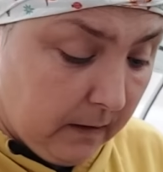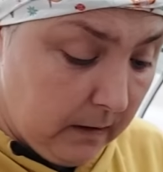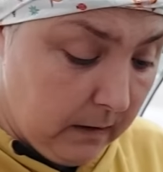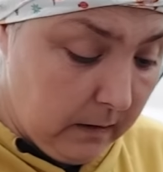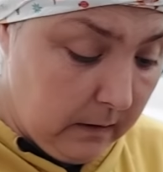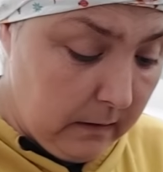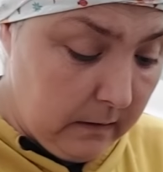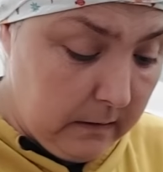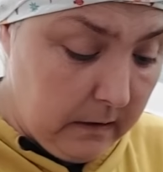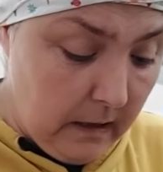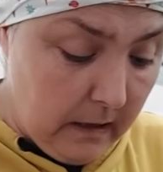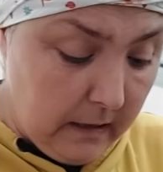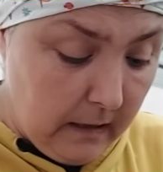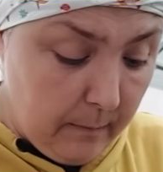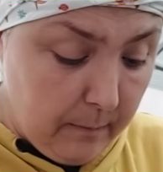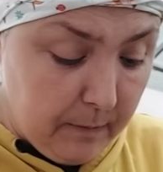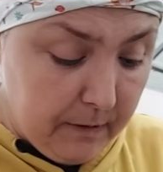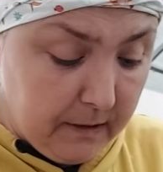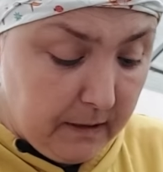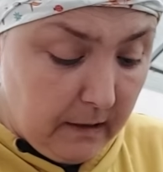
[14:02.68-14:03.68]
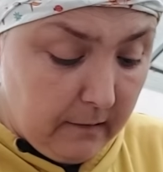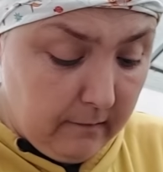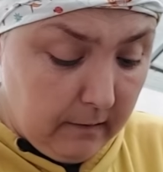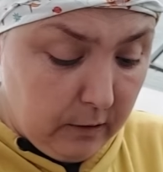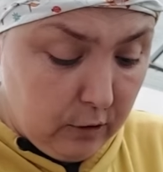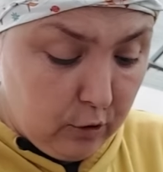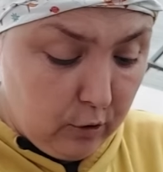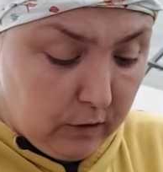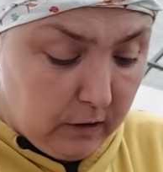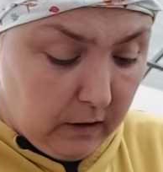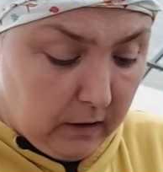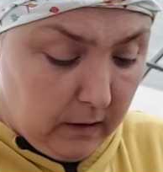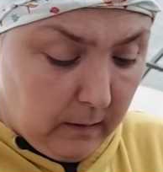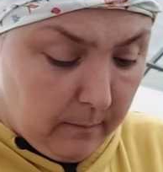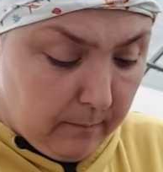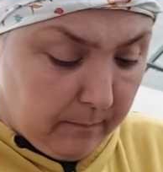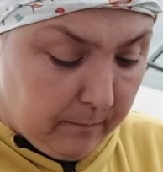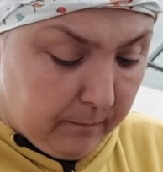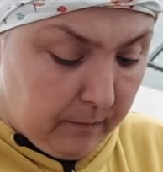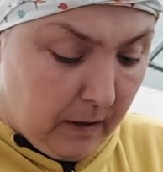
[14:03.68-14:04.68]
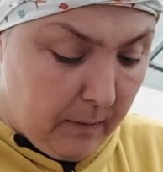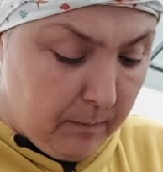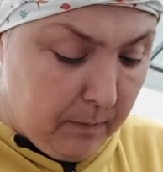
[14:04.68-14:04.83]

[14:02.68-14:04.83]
И где я написала, что-то там